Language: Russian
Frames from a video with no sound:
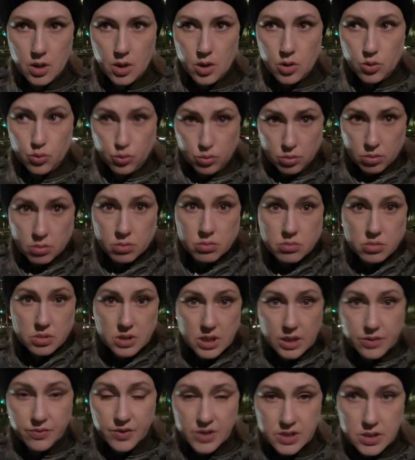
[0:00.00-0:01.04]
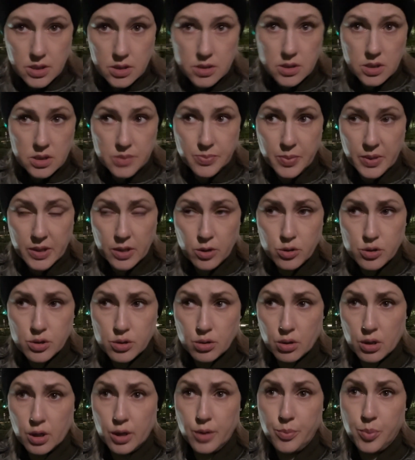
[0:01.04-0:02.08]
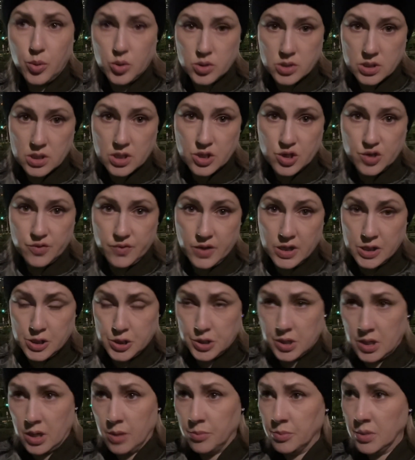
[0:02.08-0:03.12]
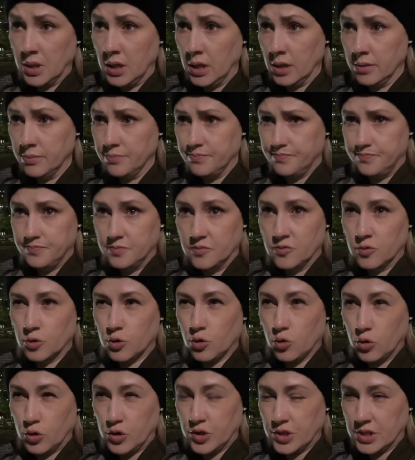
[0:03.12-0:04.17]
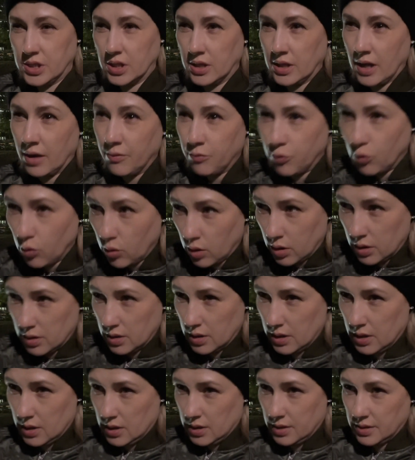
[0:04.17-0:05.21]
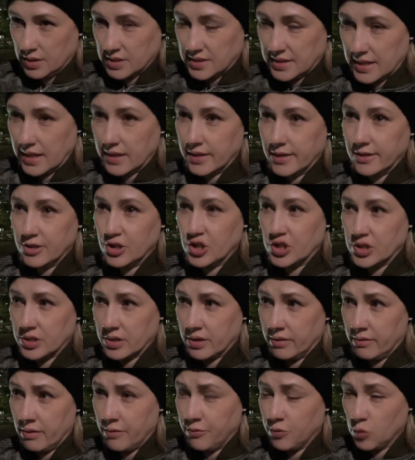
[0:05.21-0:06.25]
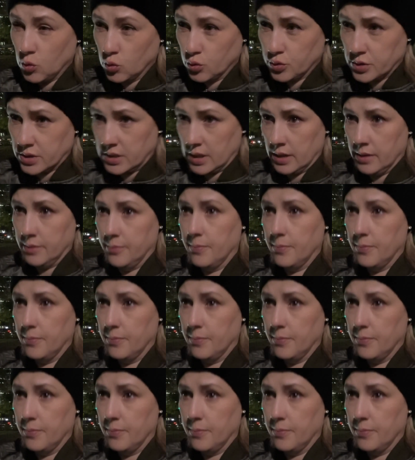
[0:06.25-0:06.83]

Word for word: Ну, соответственно, здесь продается только японская жвачка. А мне вот хочется того, ностальгического вкуса.